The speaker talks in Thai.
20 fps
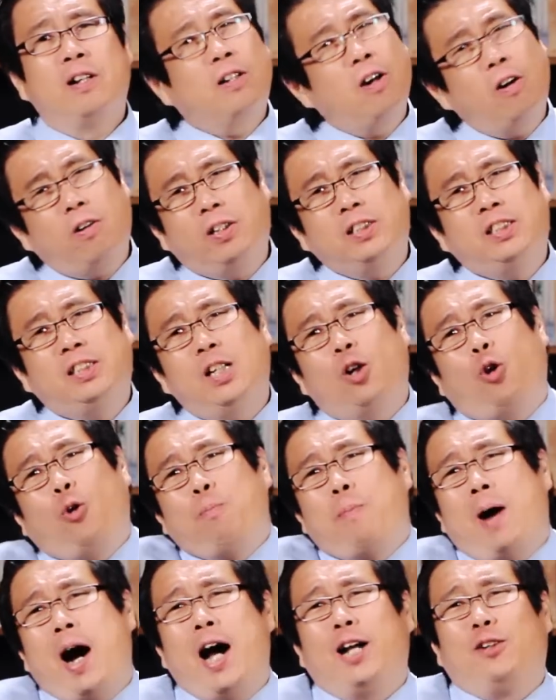ก็คือเชื่อค
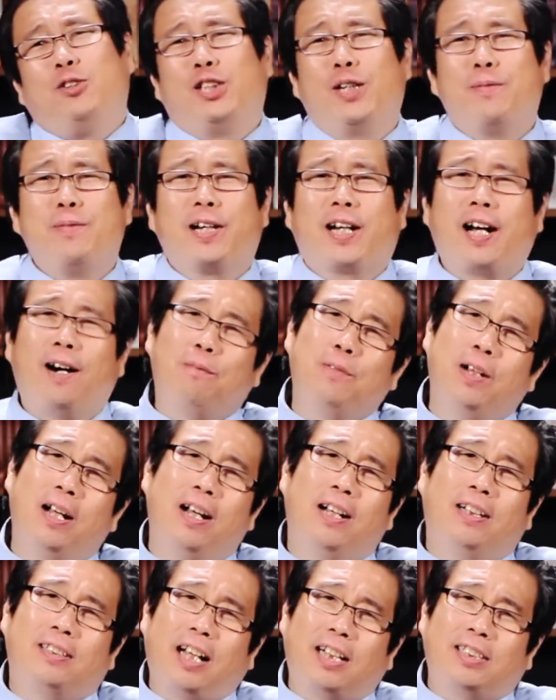นบ้าอยู่ใช่ไหมครับ
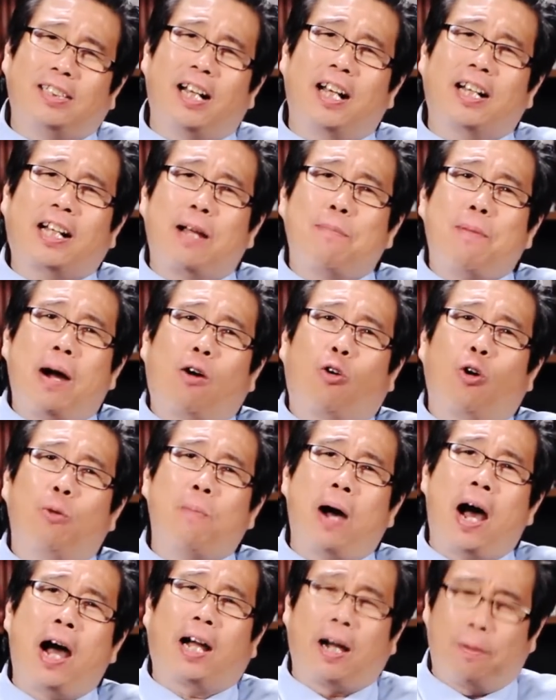ถ้าฉะนั้นใครบ้าคน
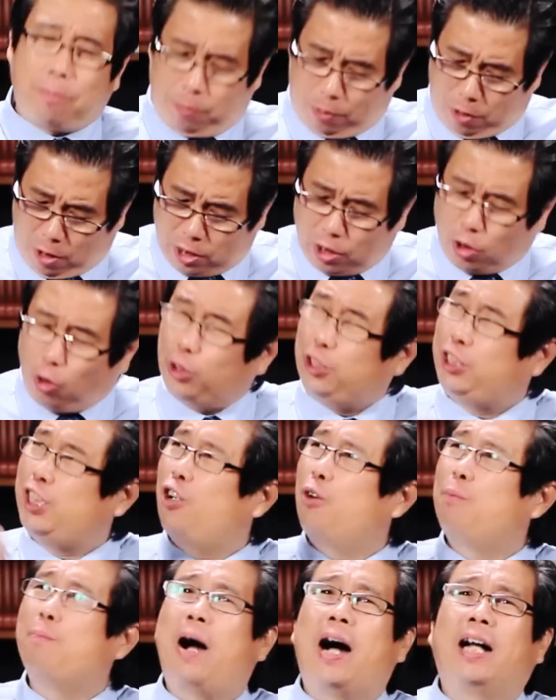บ้าครับ ก็คือคนเชื่
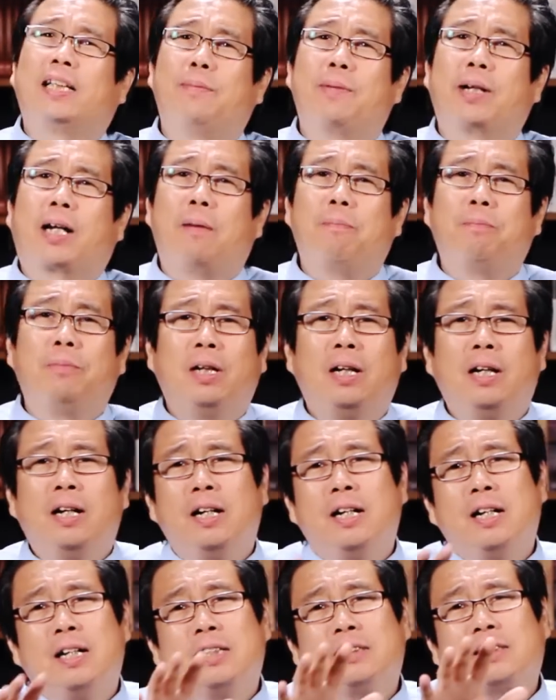อคนบ้าใช่ไหมครับ
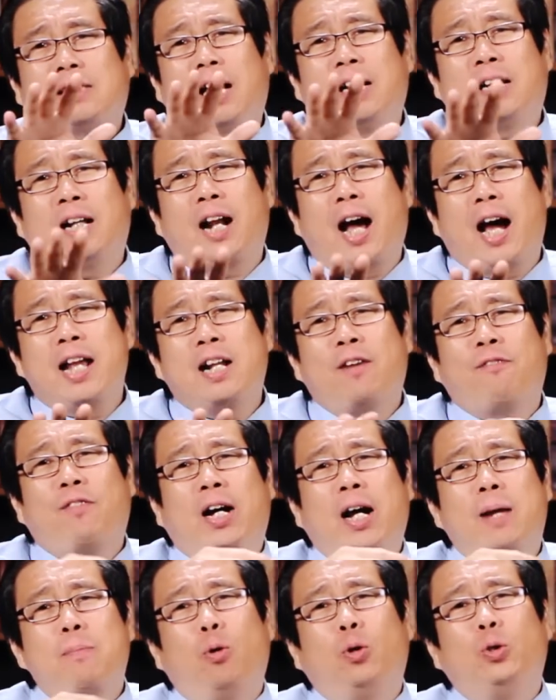ท่านทั้งหลายนั่ง
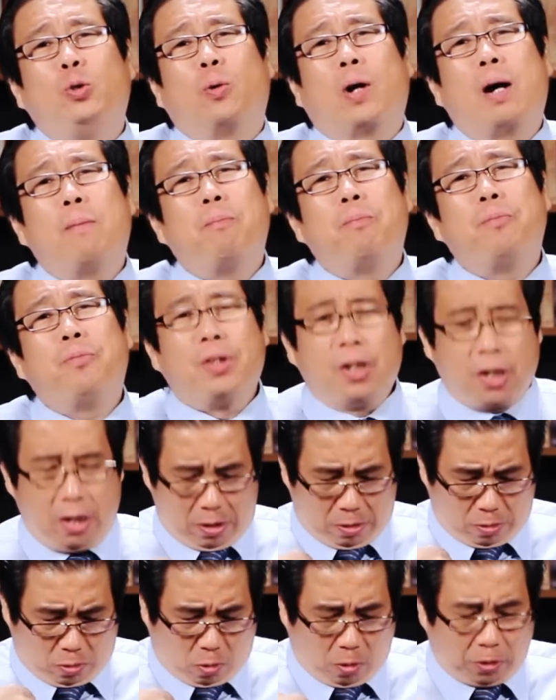ฟังใครพูดอยู่ครับ
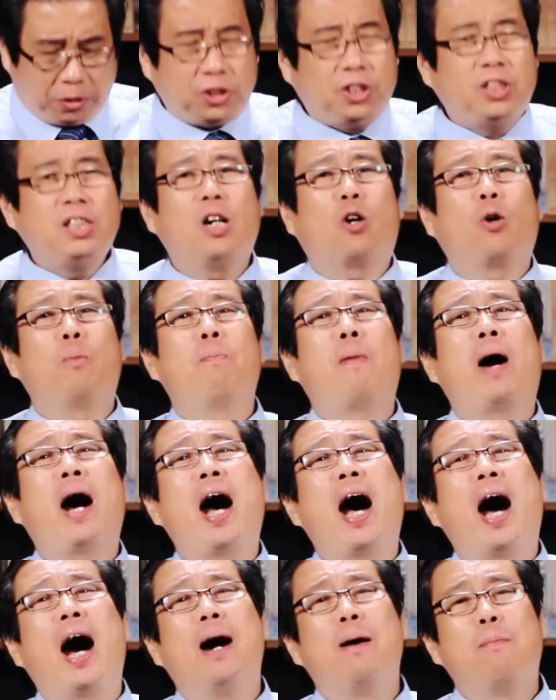คนเชื่อคนบ้า
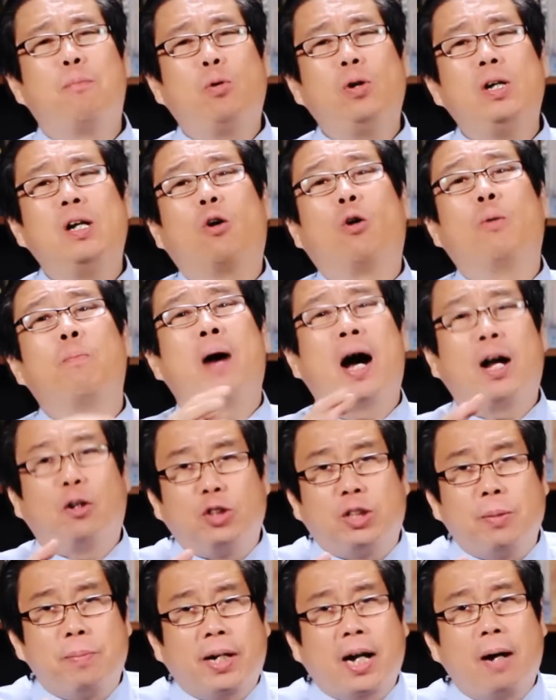พูดเรื่องคนบ้าอ
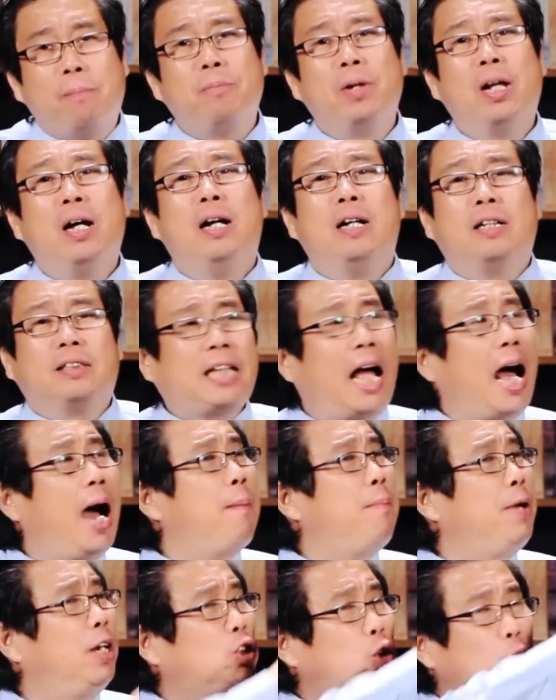ยู่ใช่ไหมครับ ถ้า
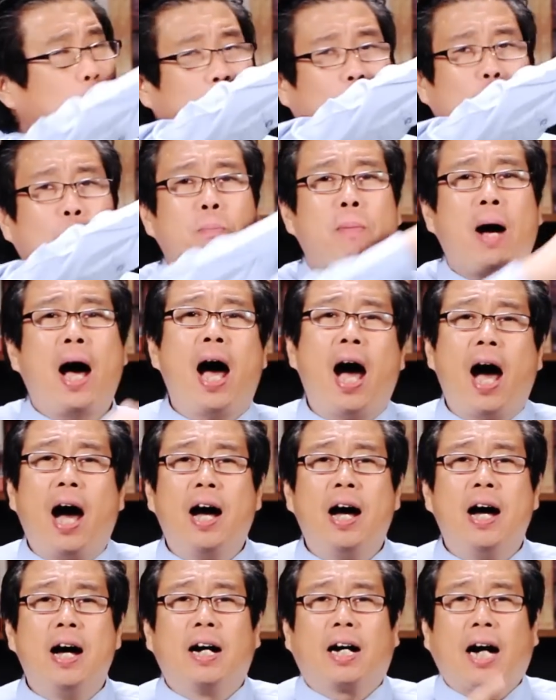เบซูเป็นคนบ้า
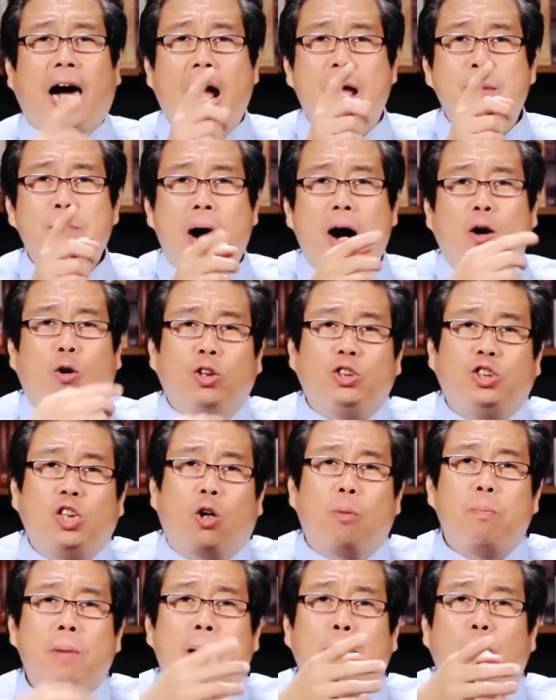ใครบ้าคนเชื่
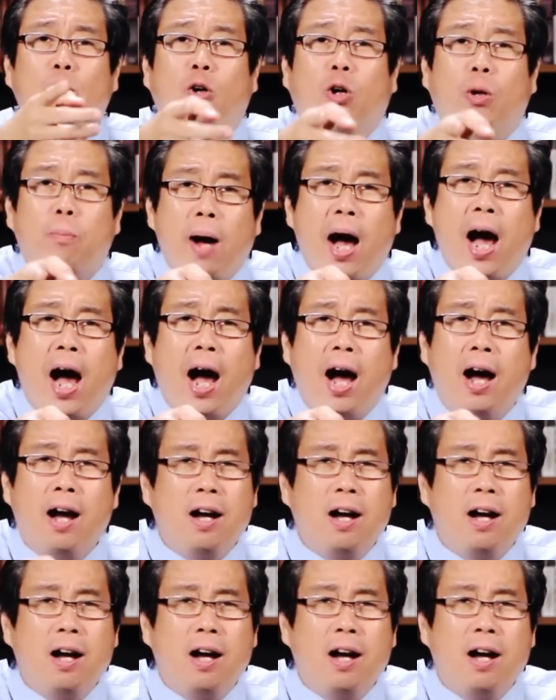อคนบ้าพูดเรื่องคนบ้า